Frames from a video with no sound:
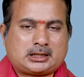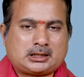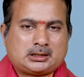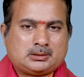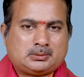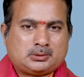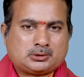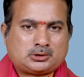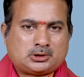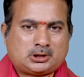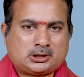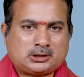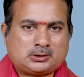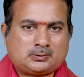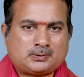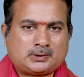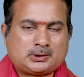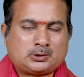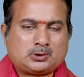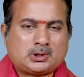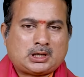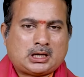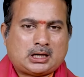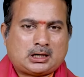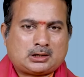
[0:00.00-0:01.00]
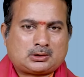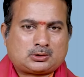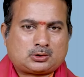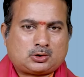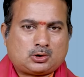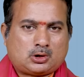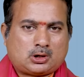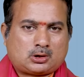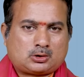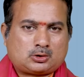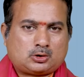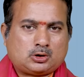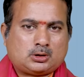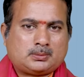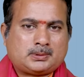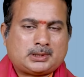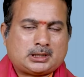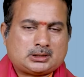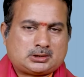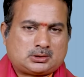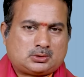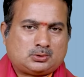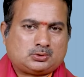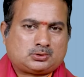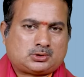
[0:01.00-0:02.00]
జరగబోతున్నటువంటి కూడా అక్టో
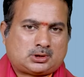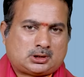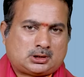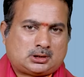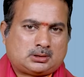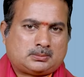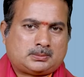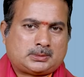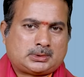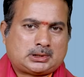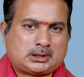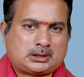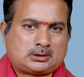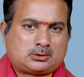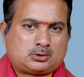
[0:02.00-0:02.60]
అక్టోబర్లో జరుగుతున్నది అన్నమాట